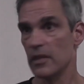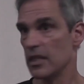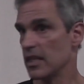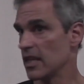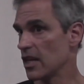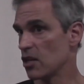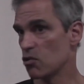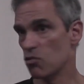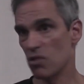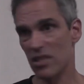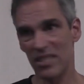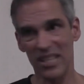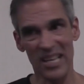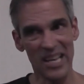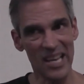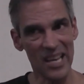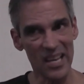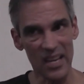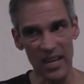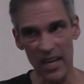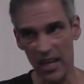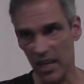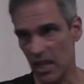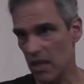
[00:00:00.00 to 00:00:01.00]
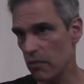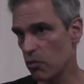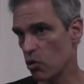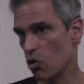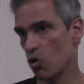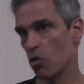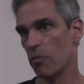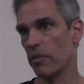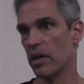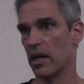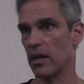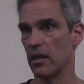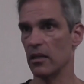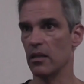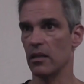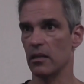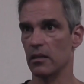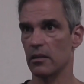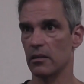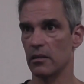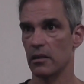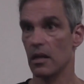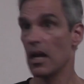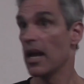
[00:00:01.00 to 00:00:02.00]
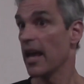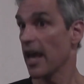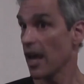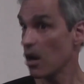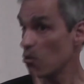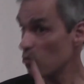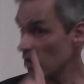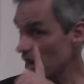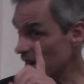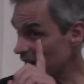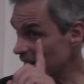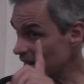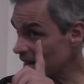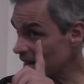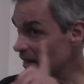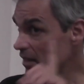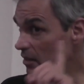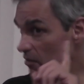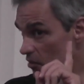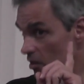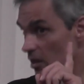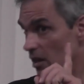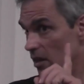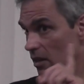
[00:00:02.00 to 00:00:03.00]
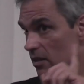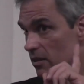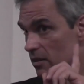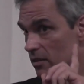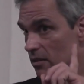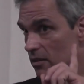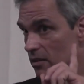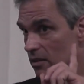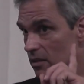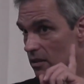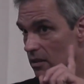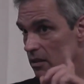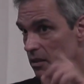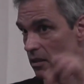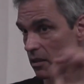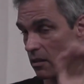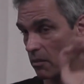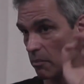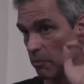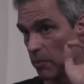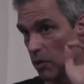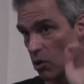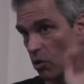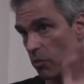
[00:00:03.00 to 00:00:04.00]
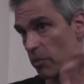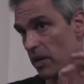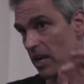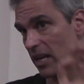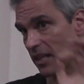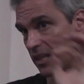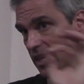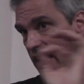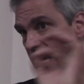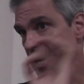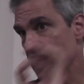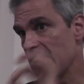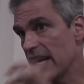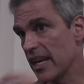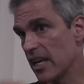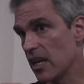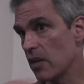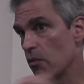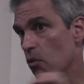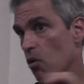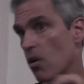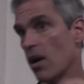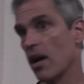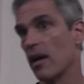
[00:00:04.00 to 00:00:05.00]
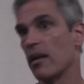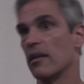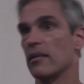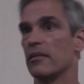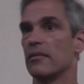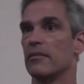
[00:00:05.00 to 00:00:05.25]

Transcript: Y eso es inequívoco para ti. Es una creencia, pero para ti es inequívoca.